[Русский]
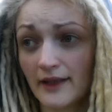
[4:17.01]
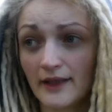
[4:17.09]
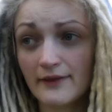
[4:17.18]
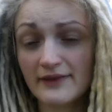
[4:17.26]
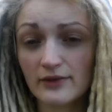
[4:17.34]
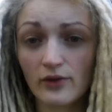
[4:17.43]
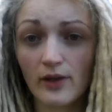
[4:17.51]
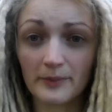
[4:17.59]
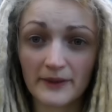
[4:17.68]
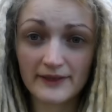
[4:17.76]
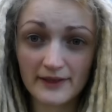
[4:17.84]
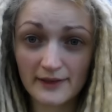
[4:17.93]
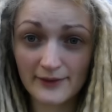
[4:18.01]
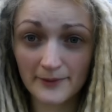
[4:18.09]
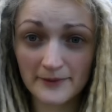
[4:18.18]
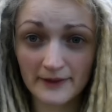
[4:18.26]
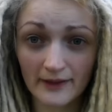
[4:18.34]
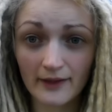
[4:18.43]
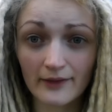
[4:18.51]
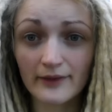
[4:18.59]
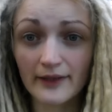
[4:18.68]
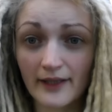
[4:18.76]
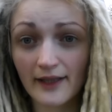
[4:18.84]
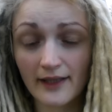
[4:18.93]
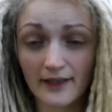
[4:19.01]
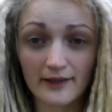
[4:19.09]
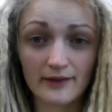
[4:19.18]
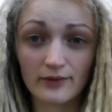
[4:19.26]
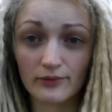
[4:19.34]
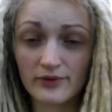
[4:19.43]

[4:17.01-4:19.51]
и все, оплатить, собственно говоря,